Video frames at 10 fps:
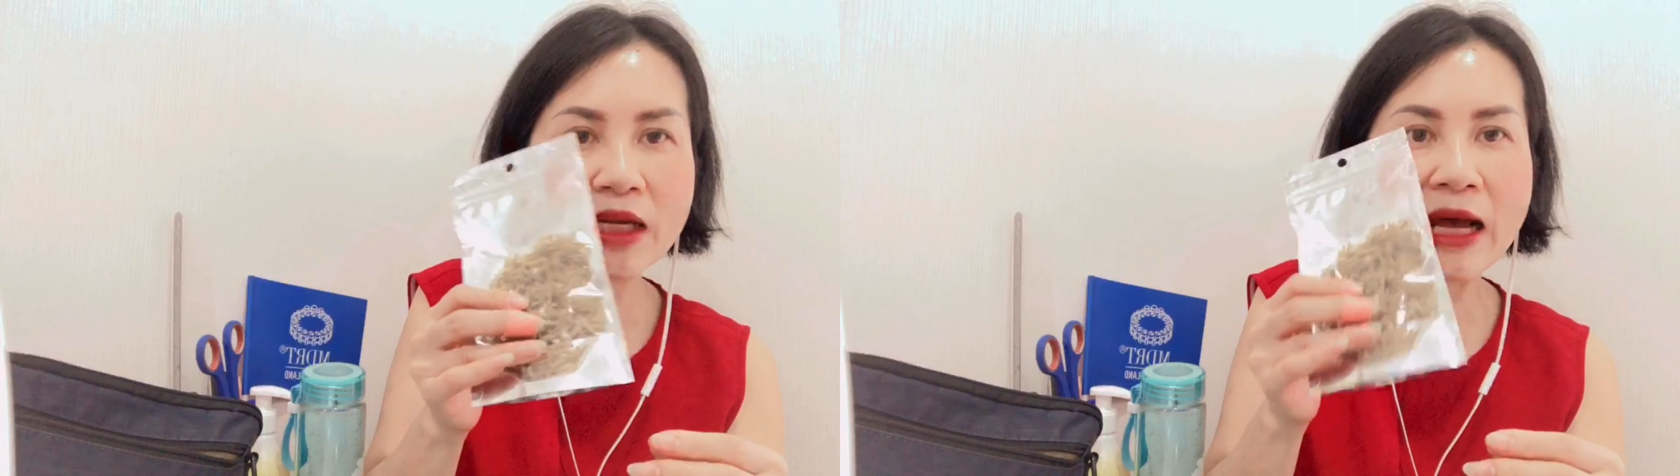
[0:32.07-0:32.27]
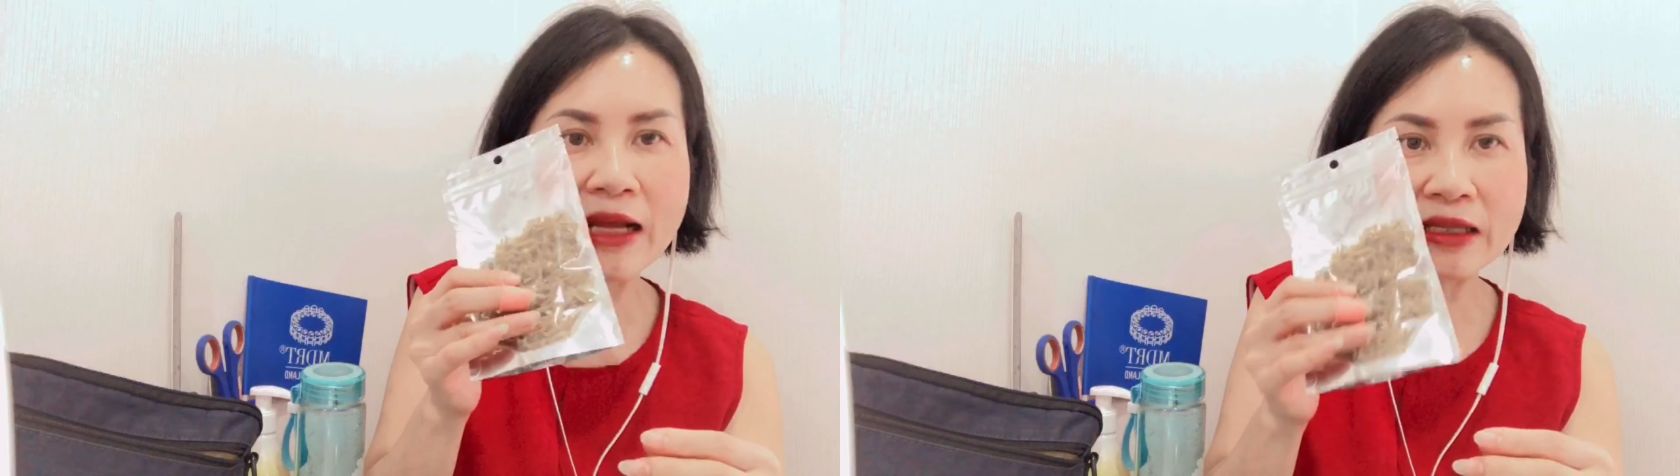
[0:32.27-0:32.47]

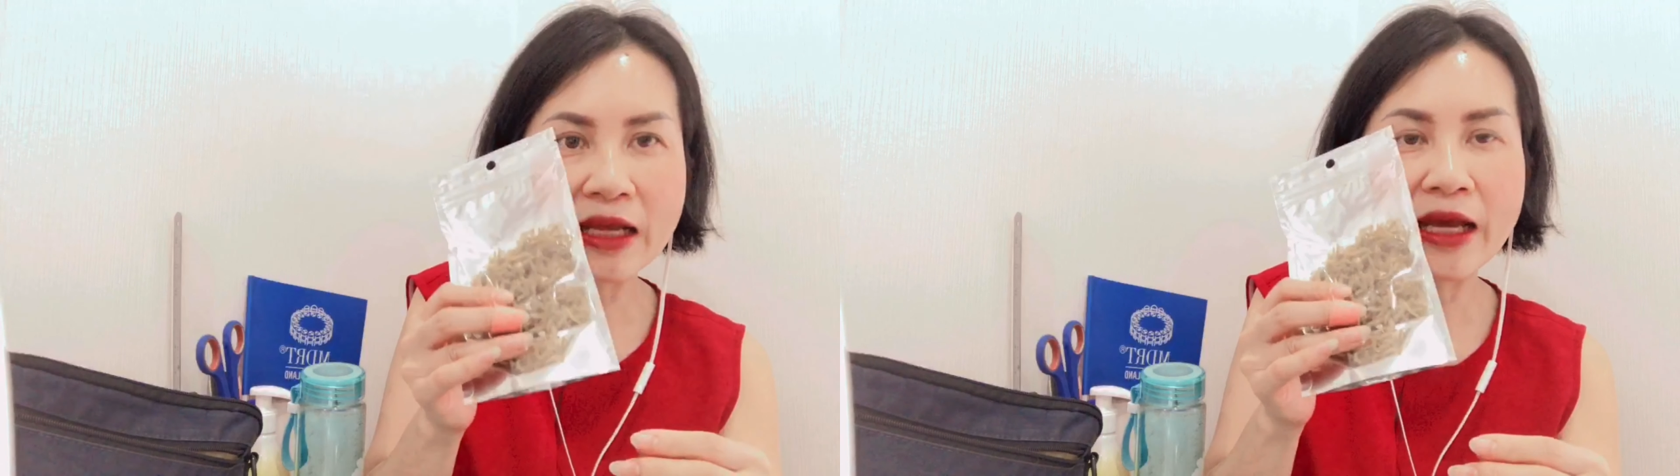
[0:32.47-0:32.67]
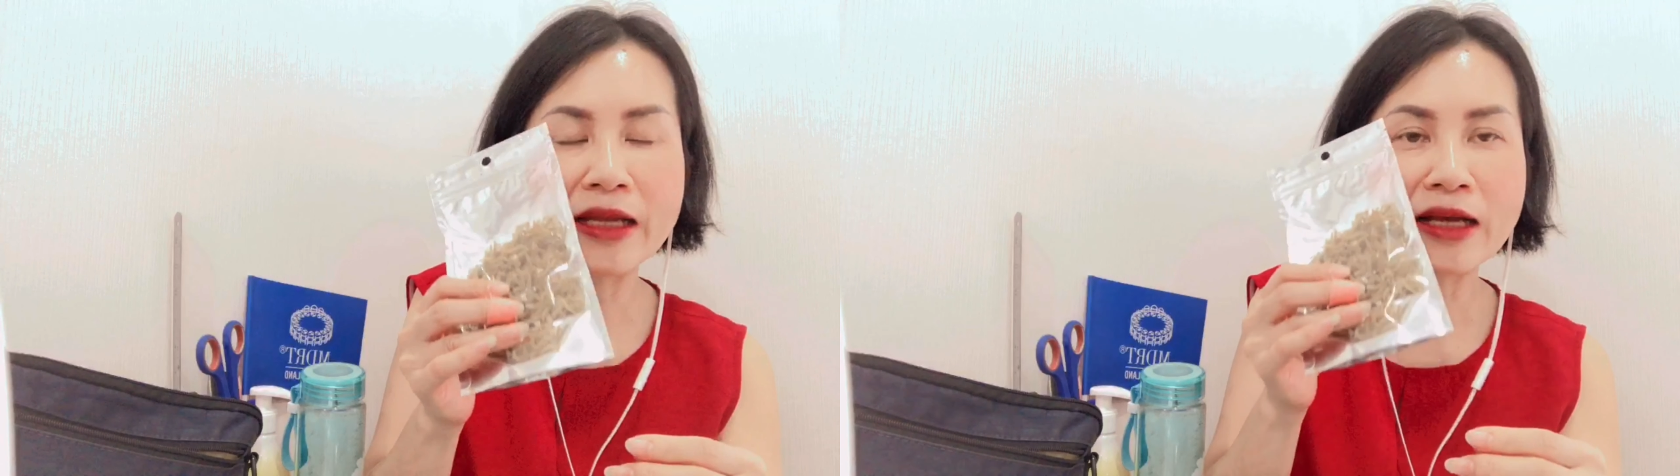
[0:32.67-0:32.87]
ทานแท
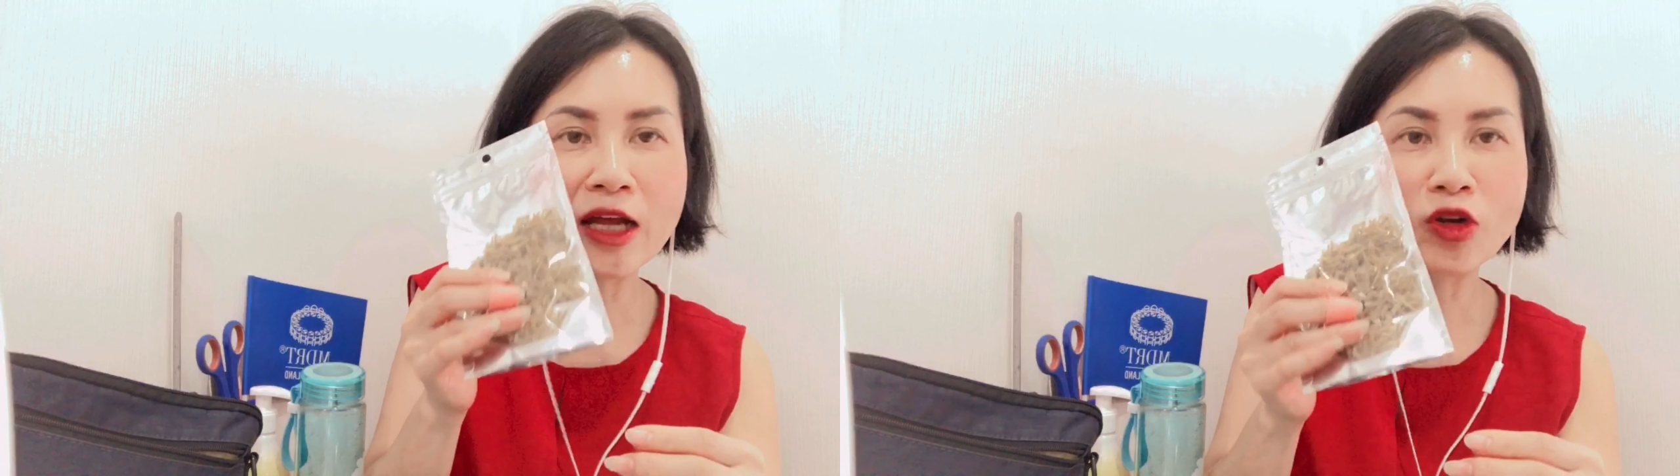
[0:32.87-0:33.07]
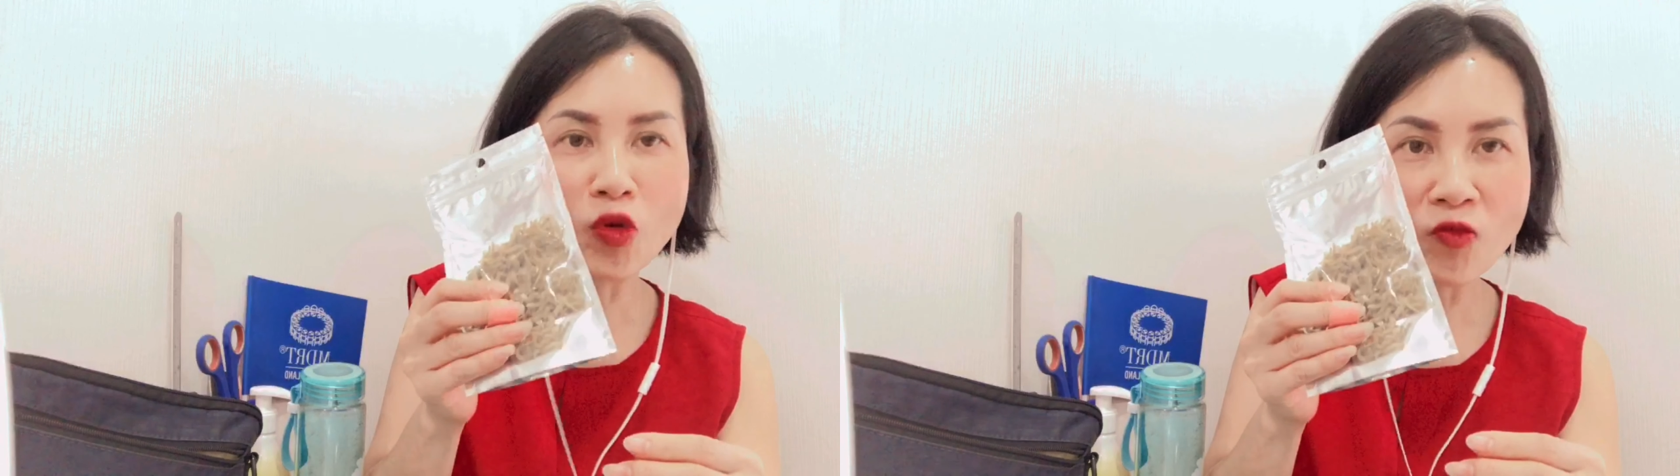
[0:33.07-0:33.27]
นข
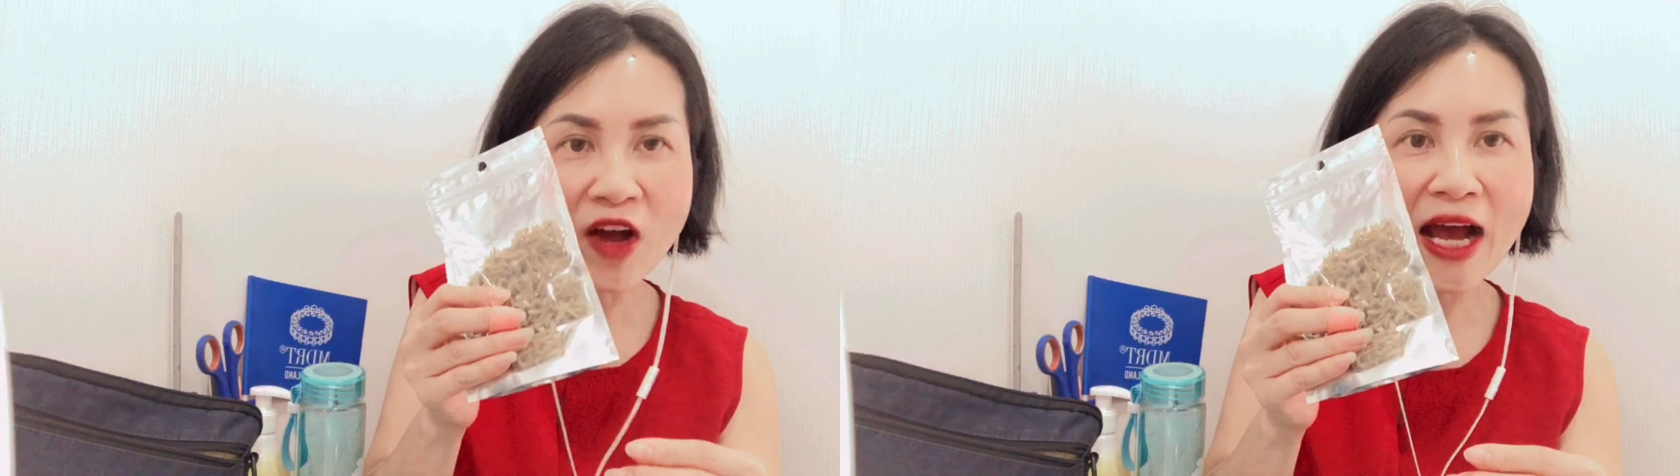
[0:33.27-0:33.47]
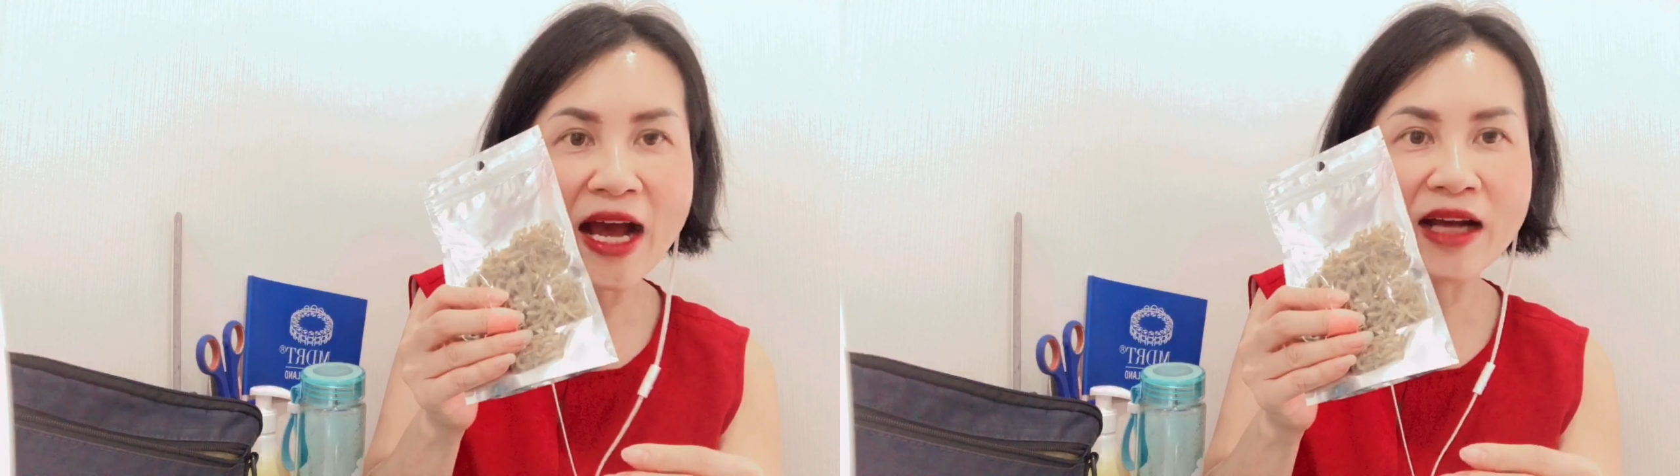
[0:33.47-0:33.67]
นม
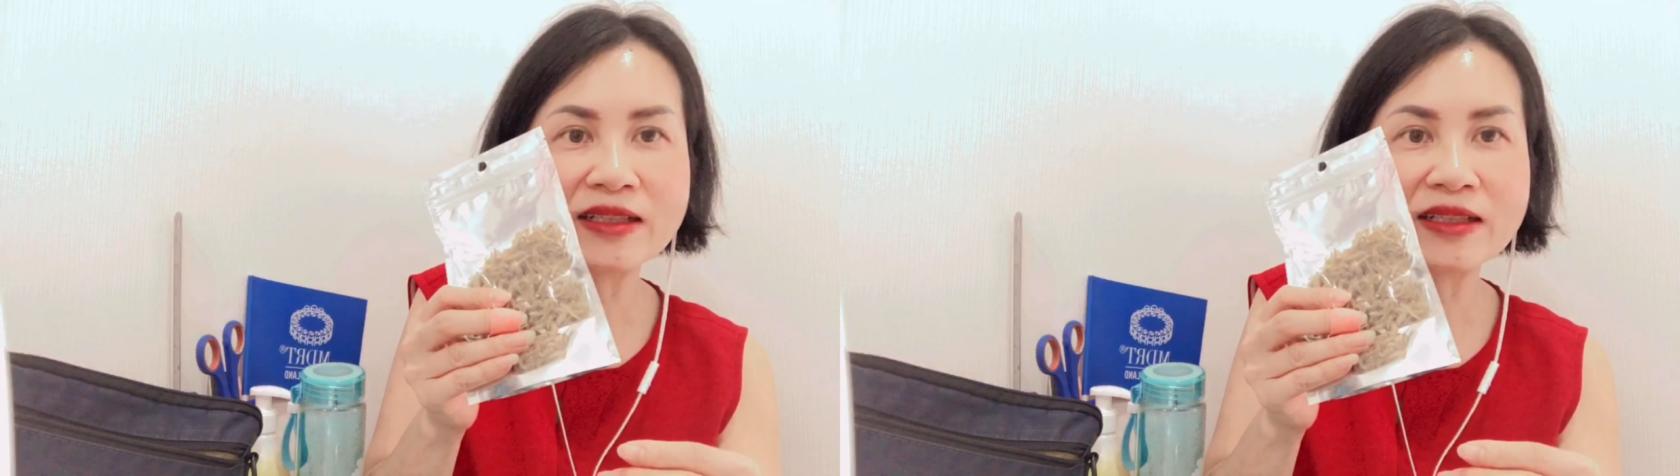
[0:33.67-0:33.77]
ว่าง